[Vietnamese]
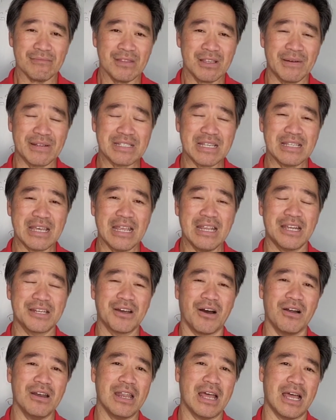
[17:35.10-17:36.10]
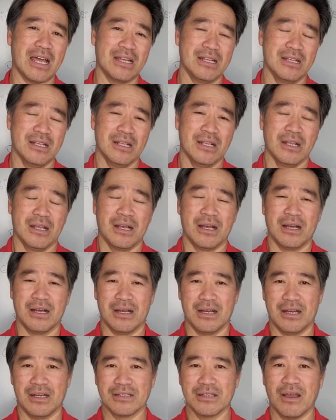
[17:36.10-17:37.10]
các bạn sẽ thấy là đó là uh,
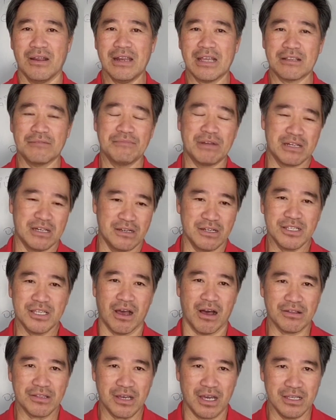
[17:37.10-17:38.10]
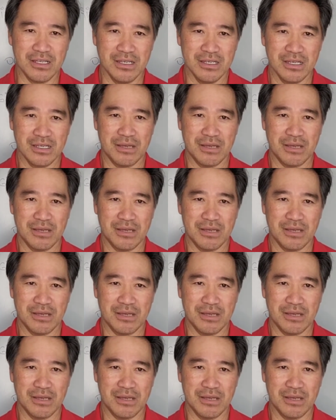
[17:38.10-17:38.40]
đó là cái mình lựa chọn thôi